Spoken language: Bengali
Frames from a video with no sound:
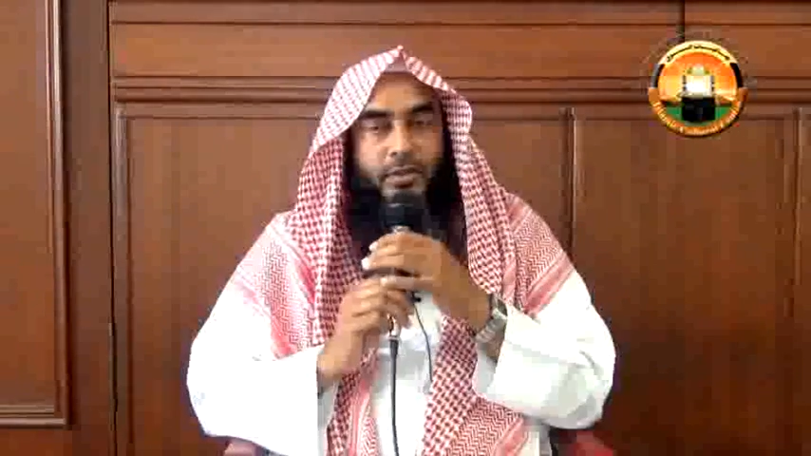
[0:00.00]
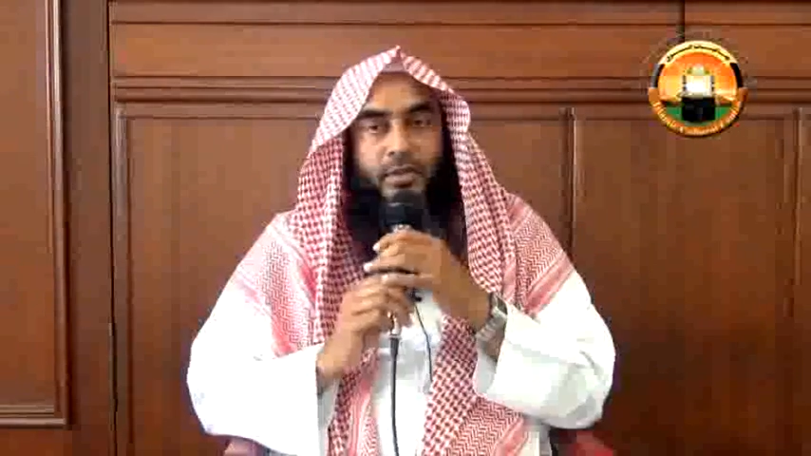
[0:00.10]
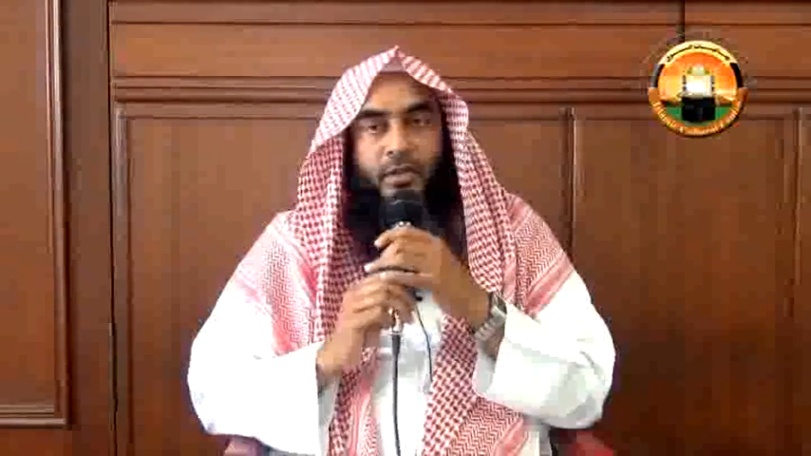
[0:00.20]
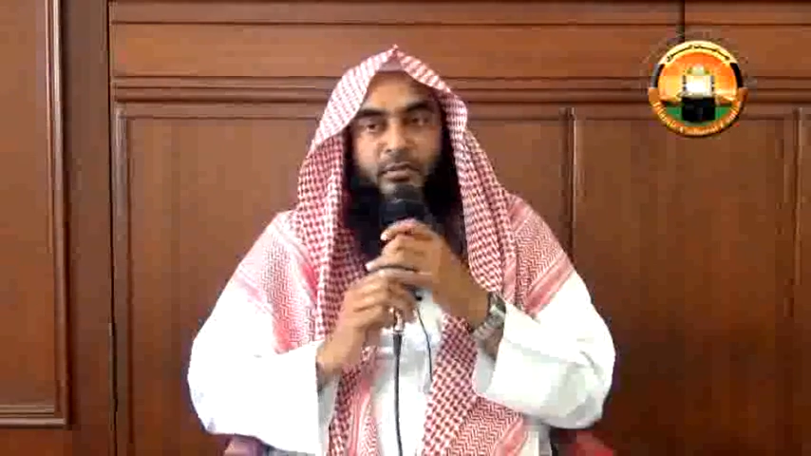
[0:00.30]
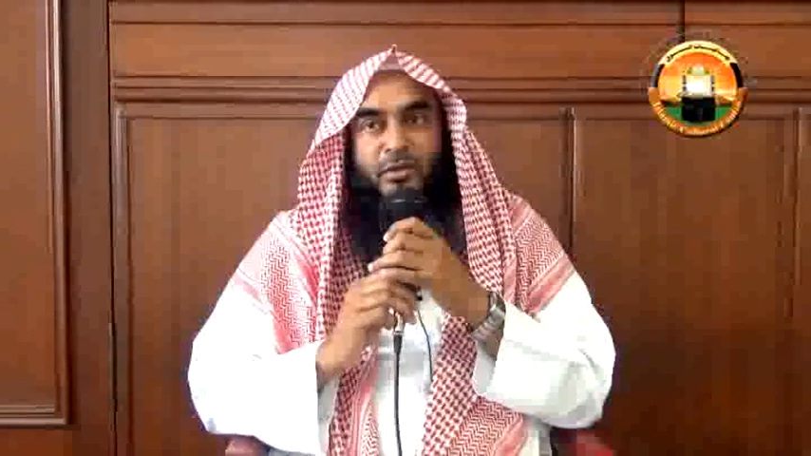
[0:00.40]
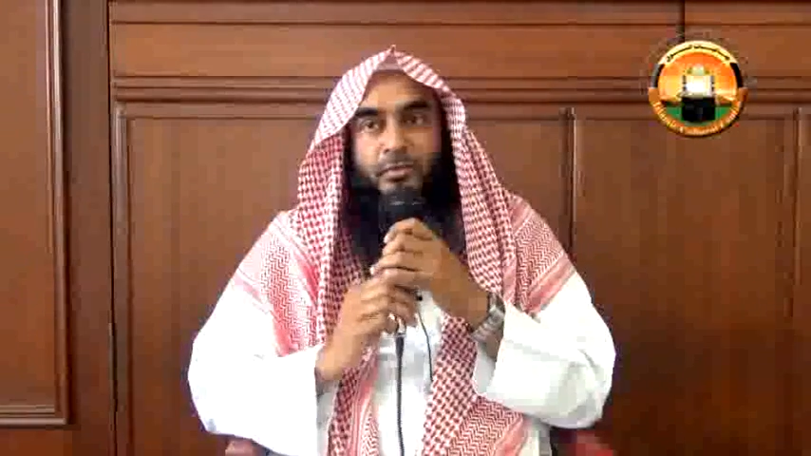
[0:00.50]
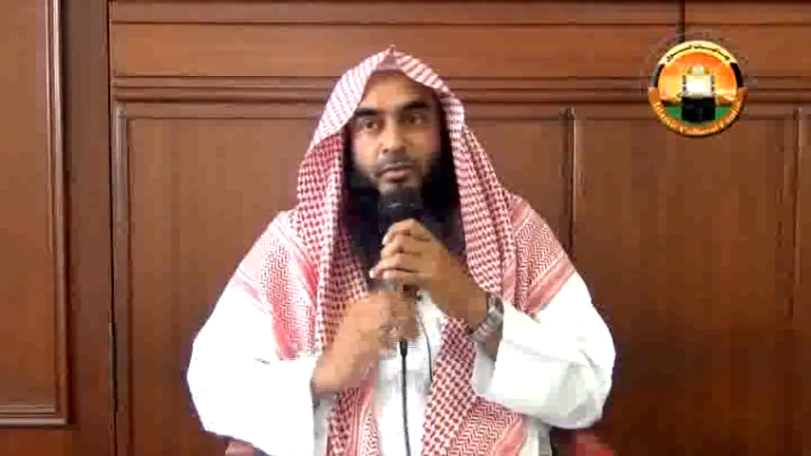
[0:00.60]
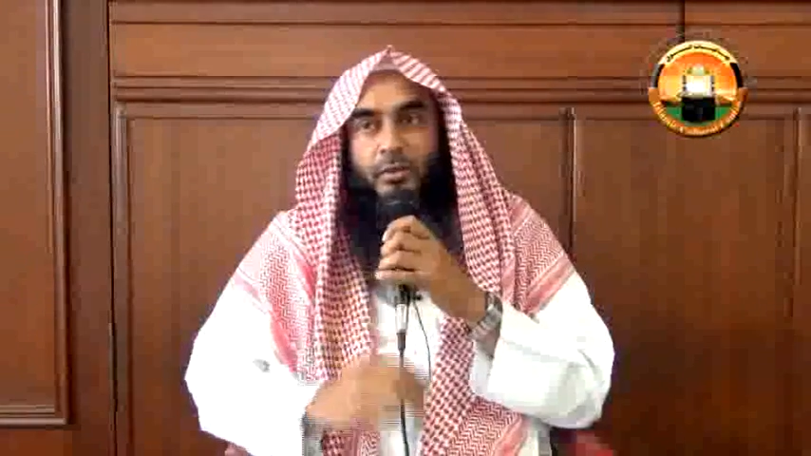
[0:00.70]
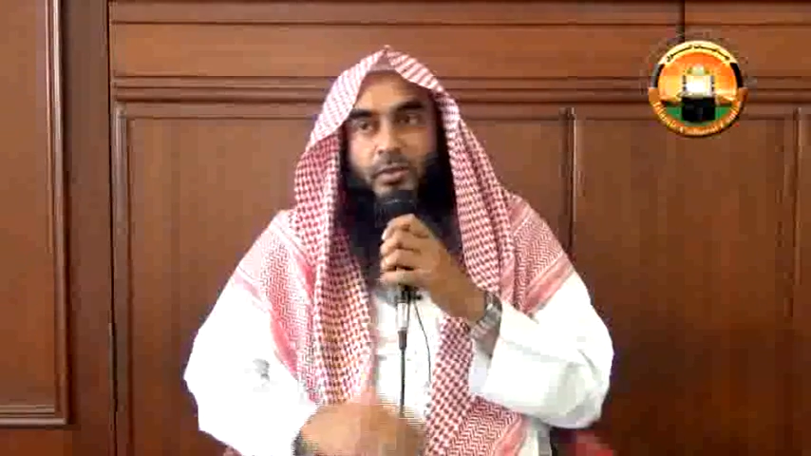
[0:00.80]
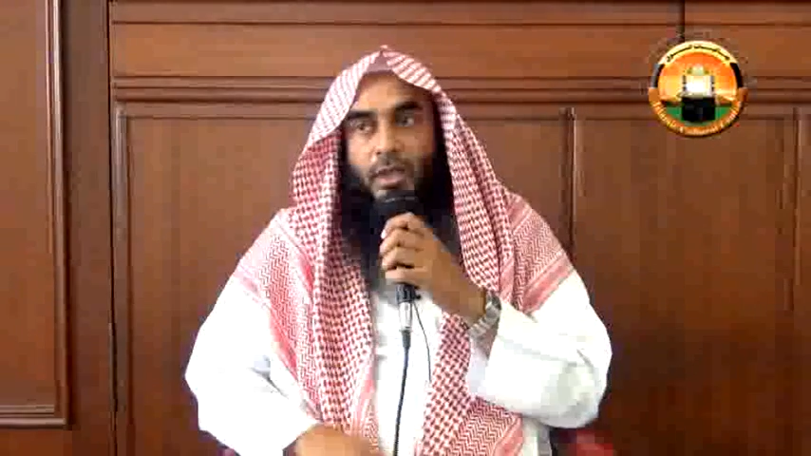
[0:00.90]
সাল্লাল্লাহু
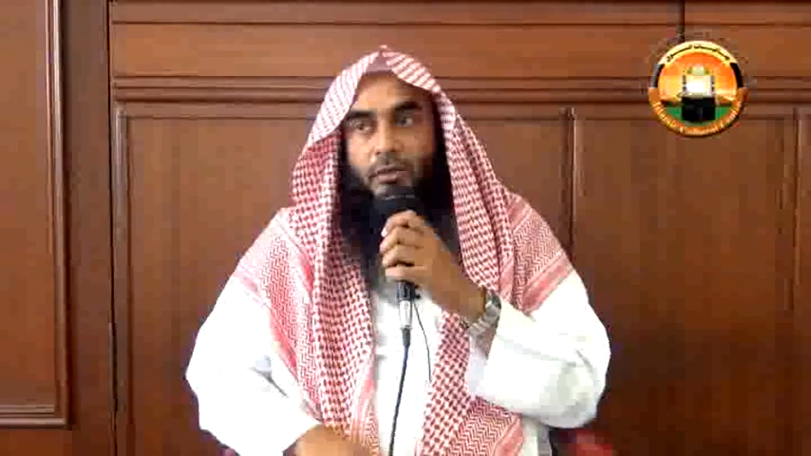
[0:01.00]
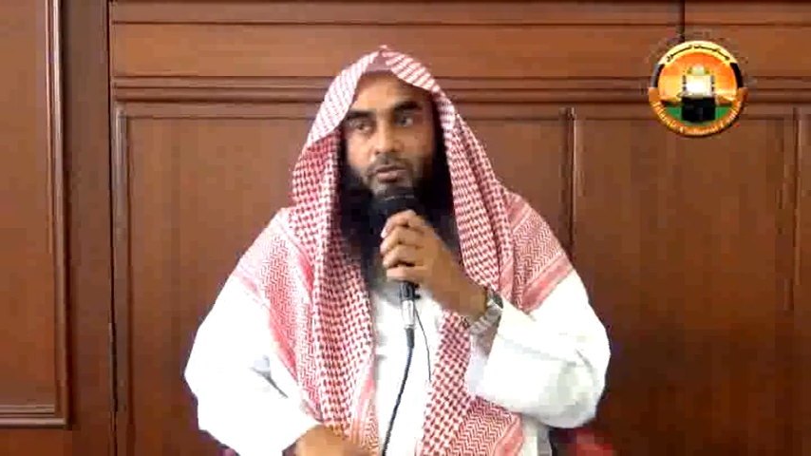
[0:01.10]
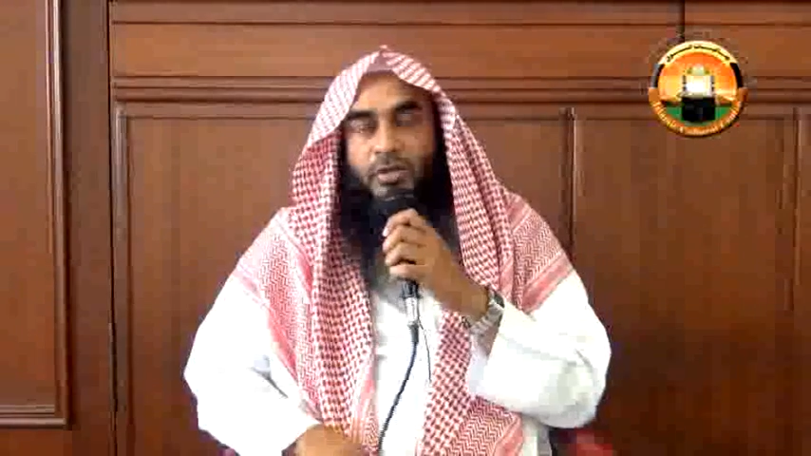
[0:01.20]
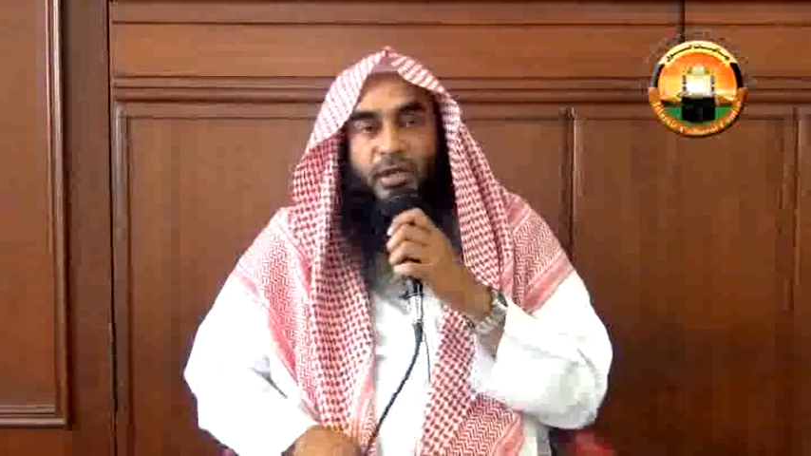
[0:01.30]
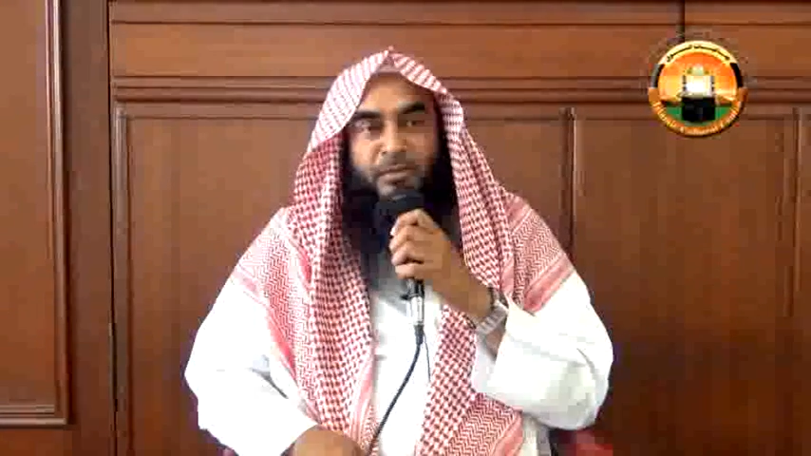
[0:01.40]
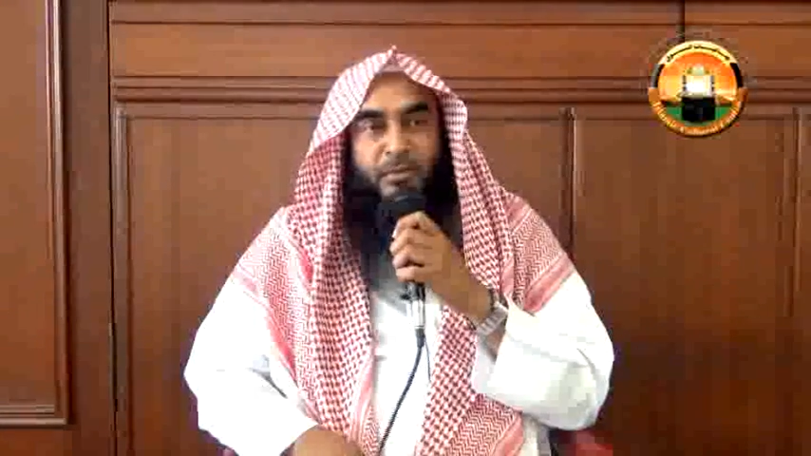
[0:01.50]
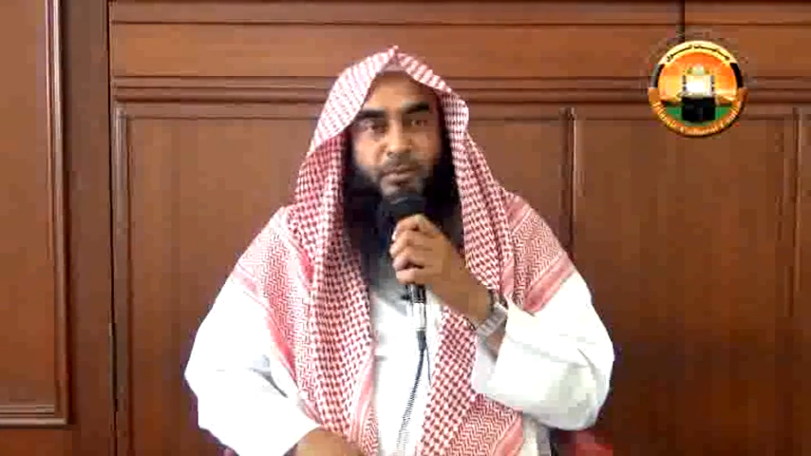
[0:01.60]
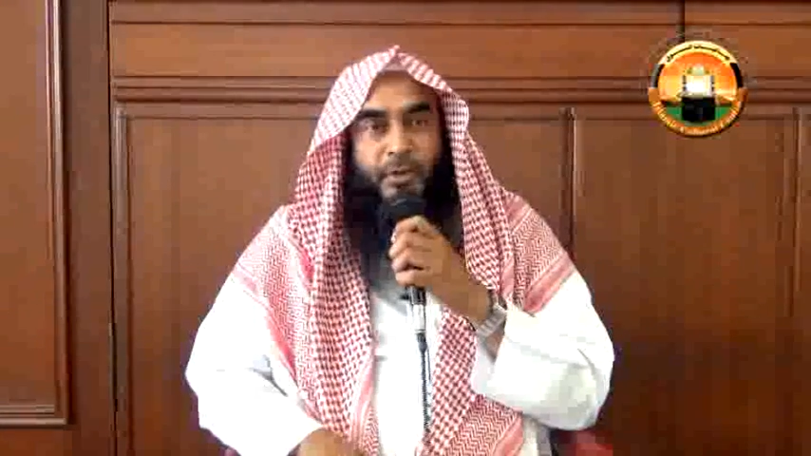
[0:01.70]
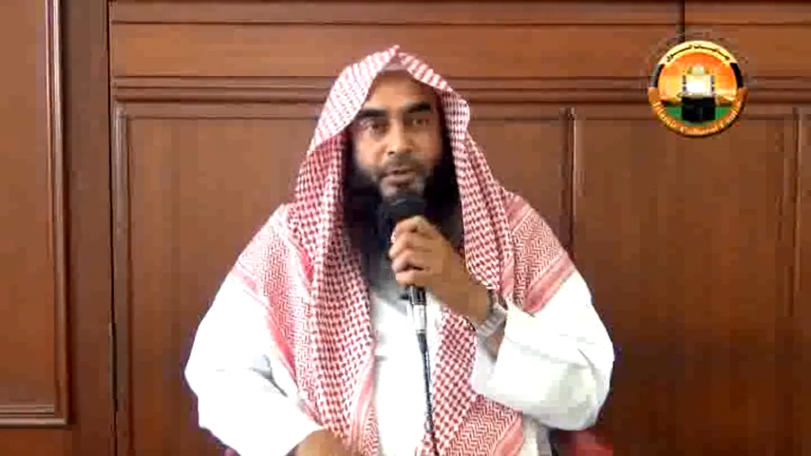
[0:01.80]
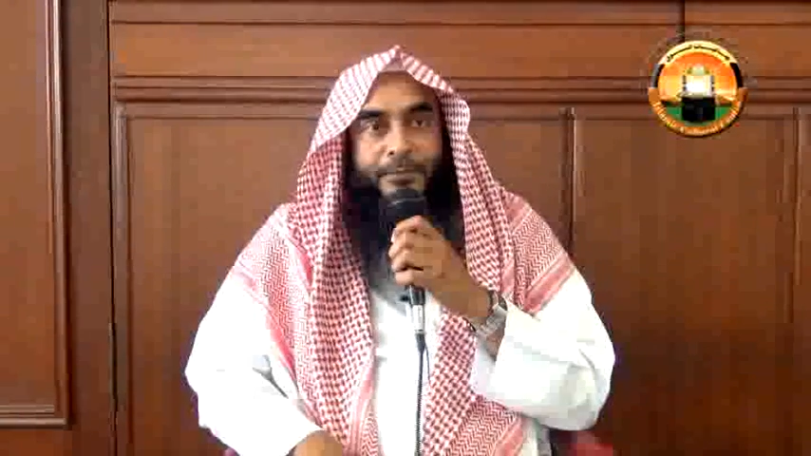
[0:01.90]
ওপর সালাত সালামের
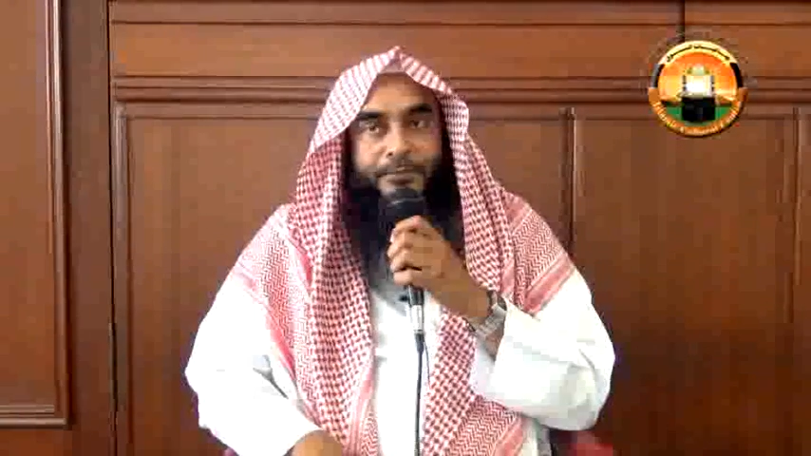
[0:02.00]
পরে